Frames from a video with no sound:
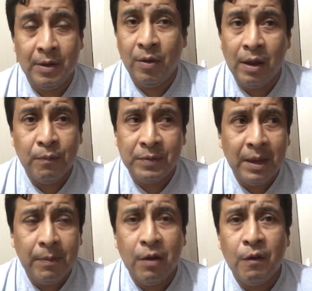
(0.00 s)
el
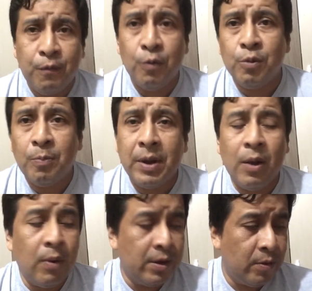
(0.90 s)
típico fútbol
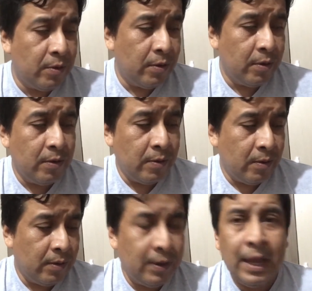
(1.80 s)
paraguayo.
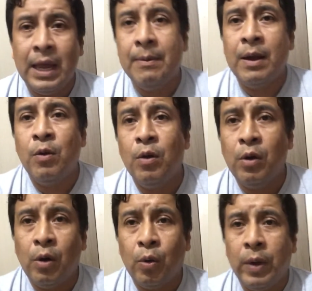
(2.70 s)
Tenga balón,
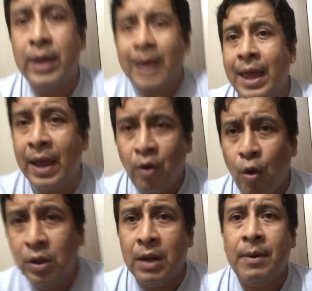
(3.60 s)
rueda,
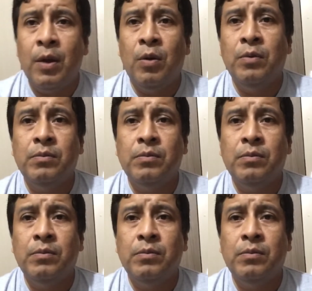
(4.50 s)
esconde el balón.